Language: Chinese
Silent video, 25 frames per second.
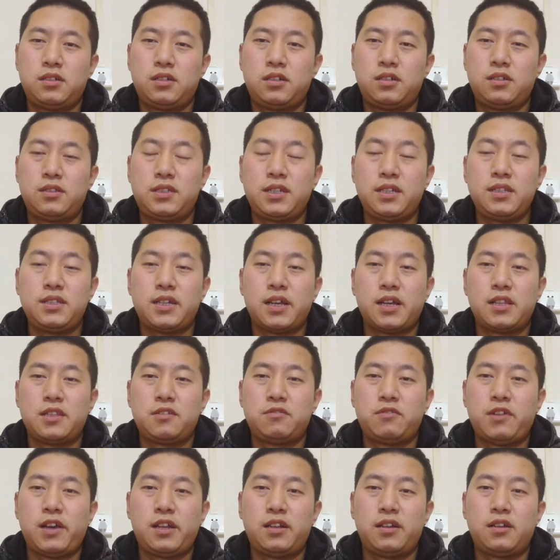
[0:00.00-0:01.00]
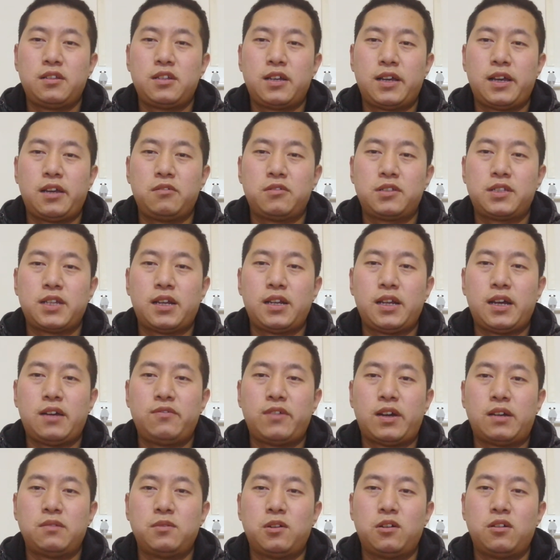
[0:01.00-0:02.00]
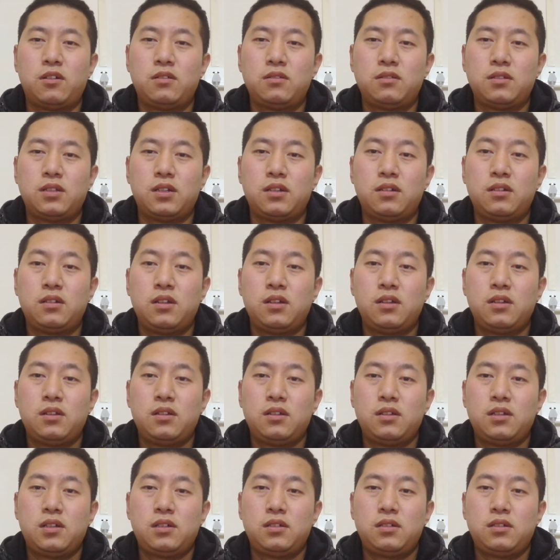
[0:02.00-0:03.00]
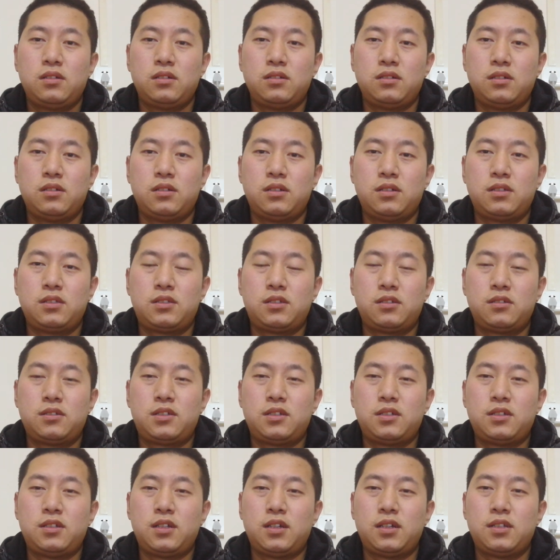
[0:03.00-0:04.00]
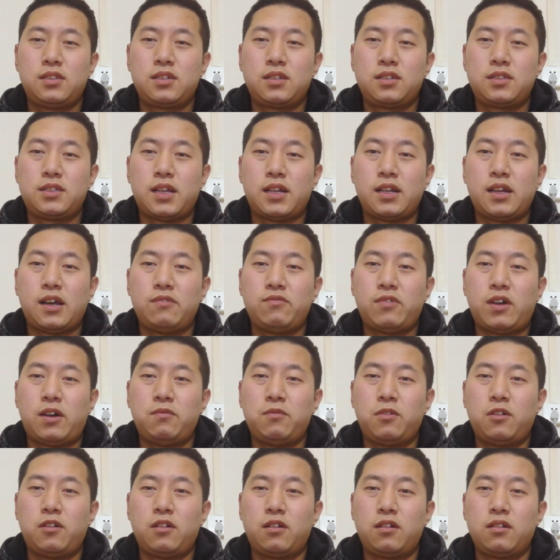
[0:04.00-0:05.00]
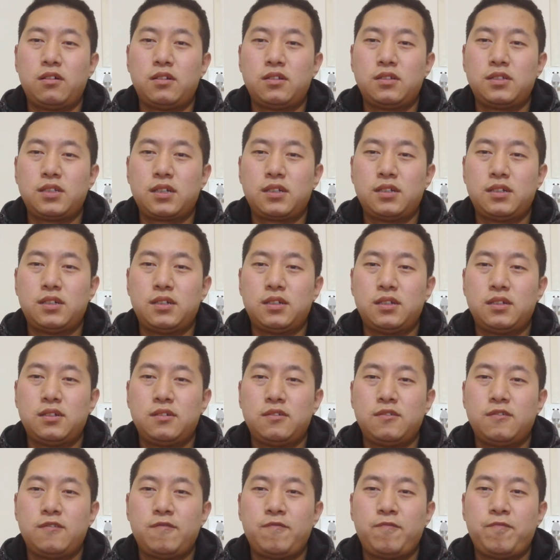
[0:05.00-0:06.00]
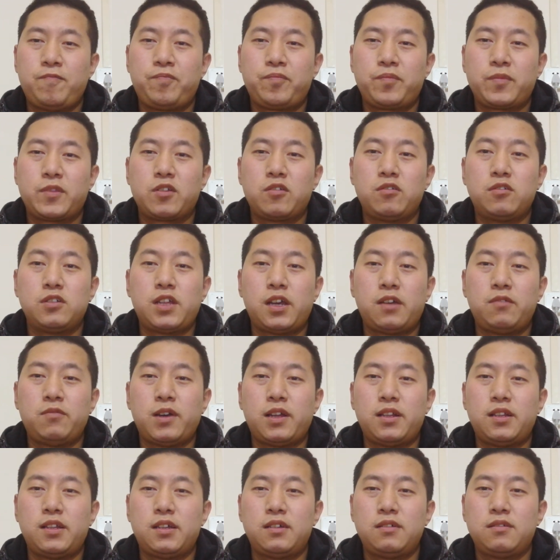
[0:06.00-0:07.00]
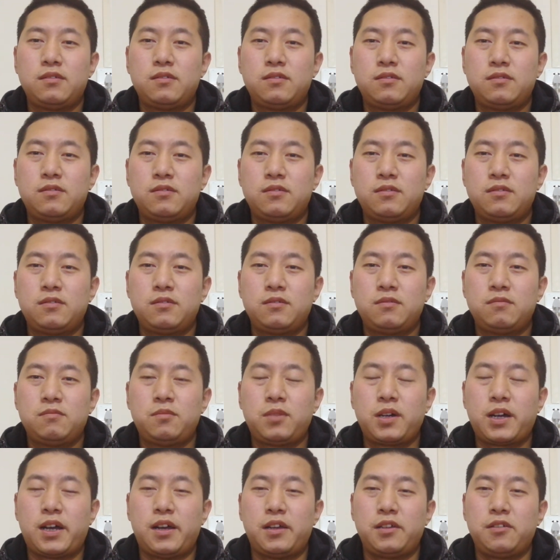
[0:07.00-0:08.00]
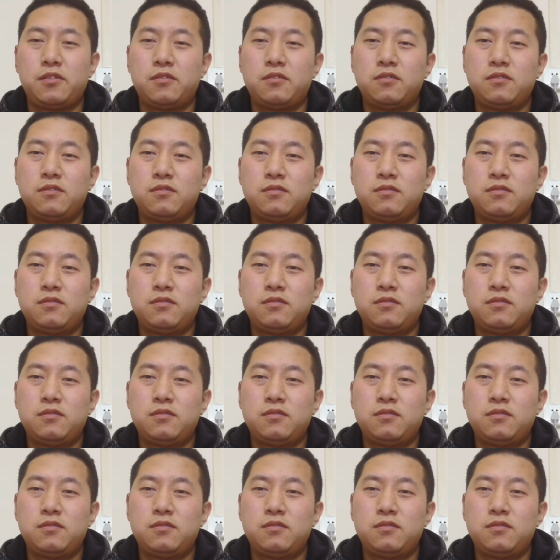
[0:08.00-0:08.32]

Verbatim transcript: 金钱之外呢，还有三大法宝啊。只是呢，这三大法宝这个国台办呢不敢用